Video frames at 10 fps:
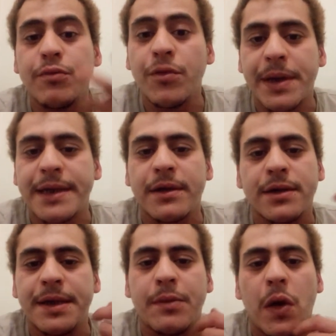ça vient de
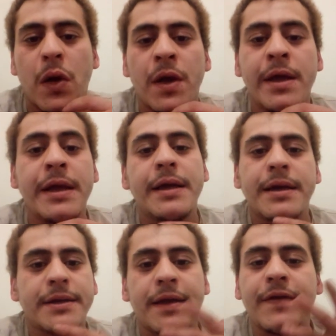l'inconscient qui
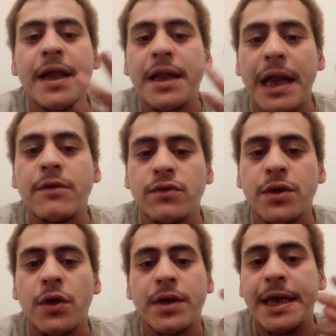capte beaucoup plus de
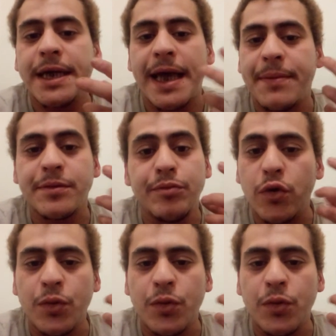choses que le conscient.